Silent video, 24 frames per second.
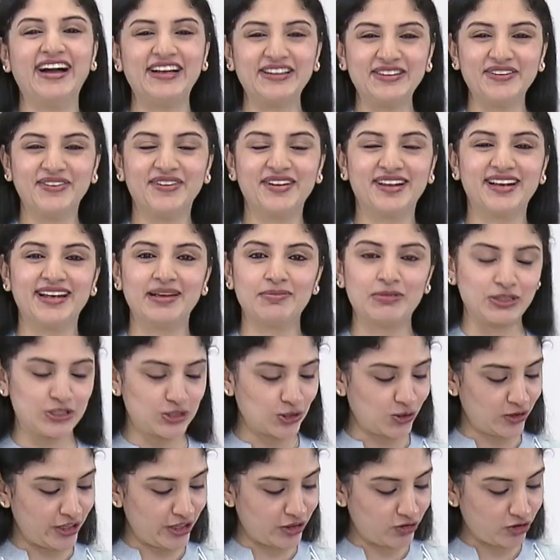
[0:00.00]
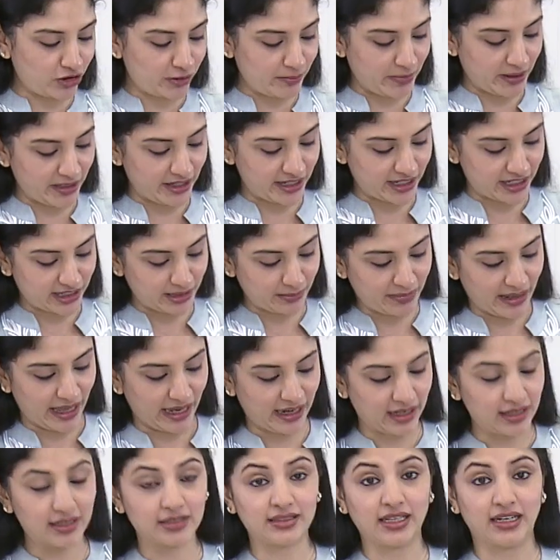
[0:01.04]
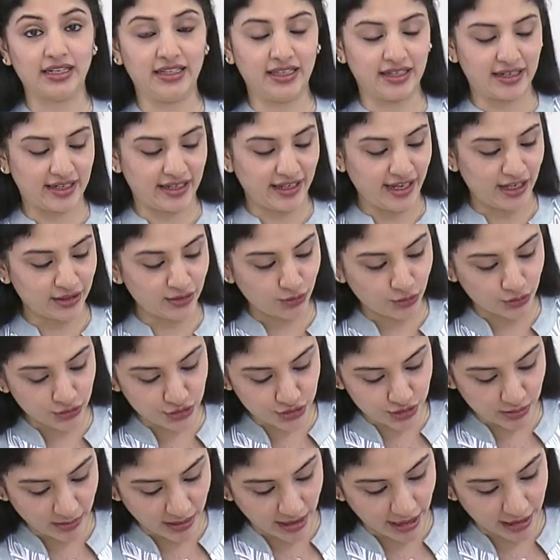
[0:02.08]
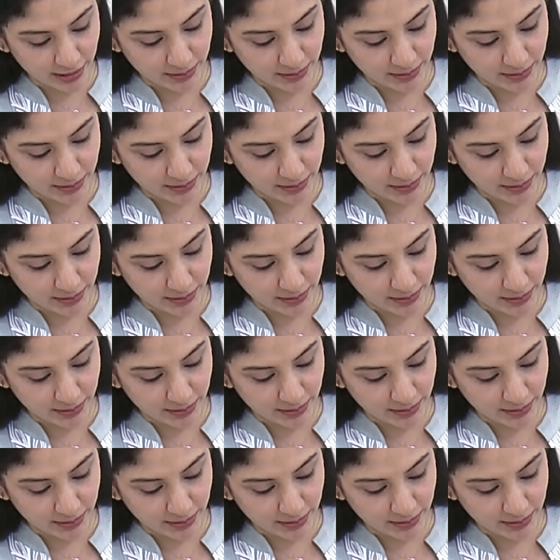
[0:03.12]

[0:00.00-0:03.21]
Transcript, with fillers: அதோட நம்ம சோலை குக் பண்ணிருக்க அந்த பிளாக் தண்ணி இருக்கு அது கொஞ்சமாக